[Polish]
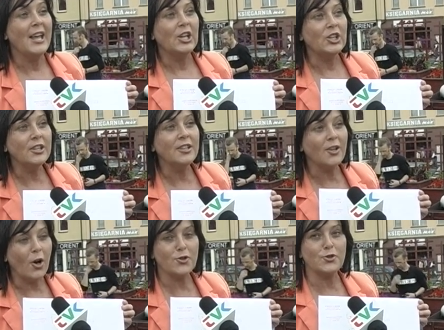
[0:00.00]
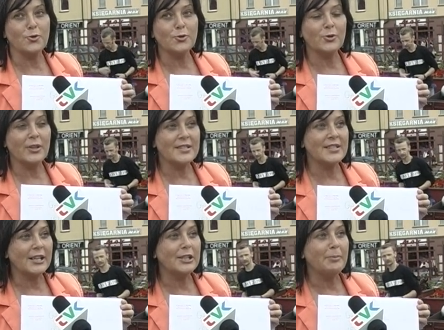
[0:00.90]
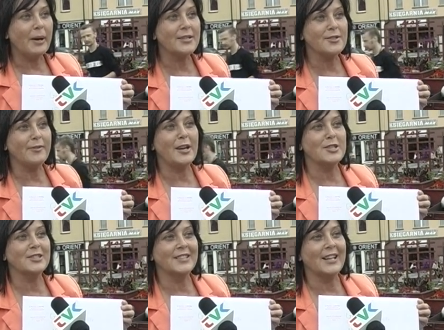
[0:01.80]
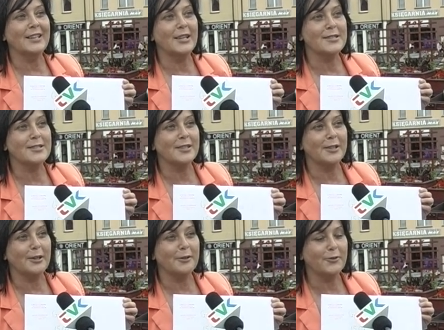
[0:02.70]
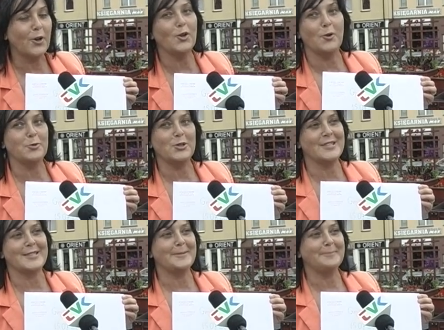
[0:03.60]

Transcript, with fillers: i kościół, który jest taki bardzo ważny dla nas y, w Konopnicy.